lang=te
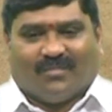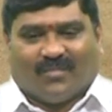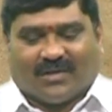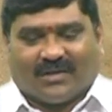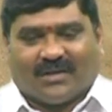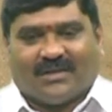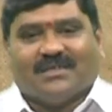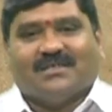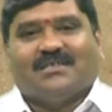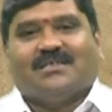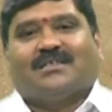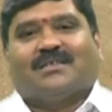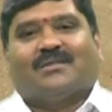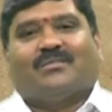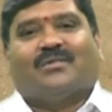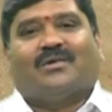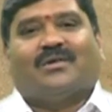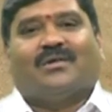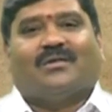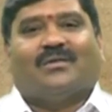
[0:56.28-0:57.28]
మొదటి
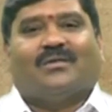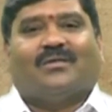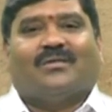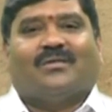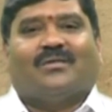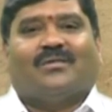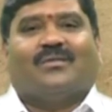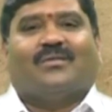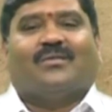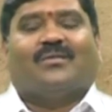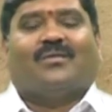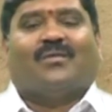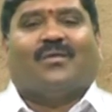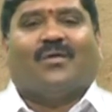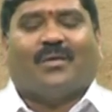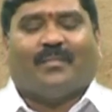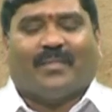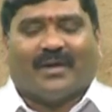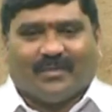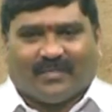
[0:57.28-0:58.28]
జీతంలో
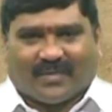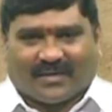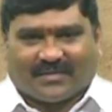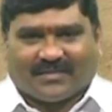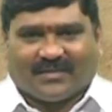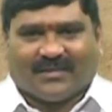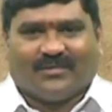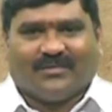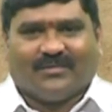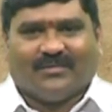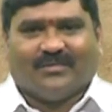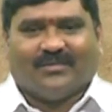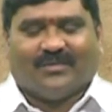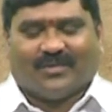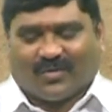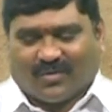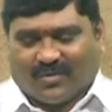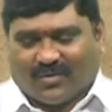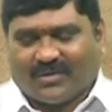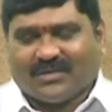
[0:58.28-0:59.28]
ఒక పది పర్సెంట్
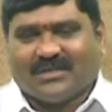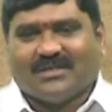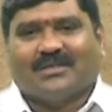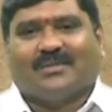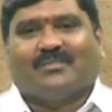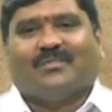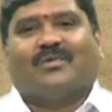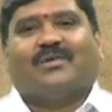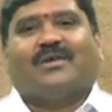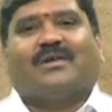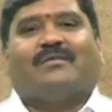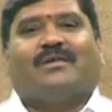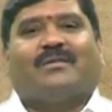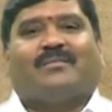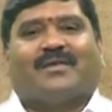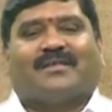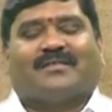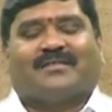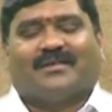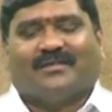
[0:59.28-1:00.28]
రెండో జీతంలో ఒక ఇరవై
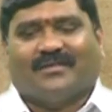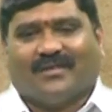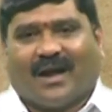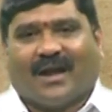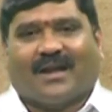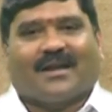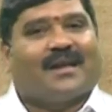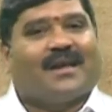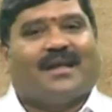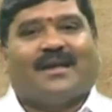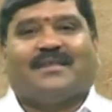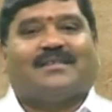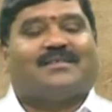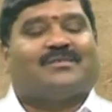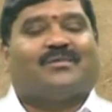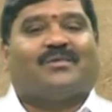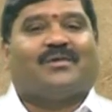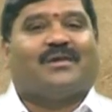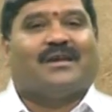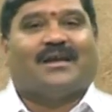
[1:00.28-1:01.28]
పర్సెంట్ అట్లా
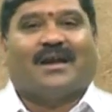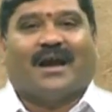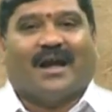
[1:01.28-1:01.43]
ఇచ్చుకోండి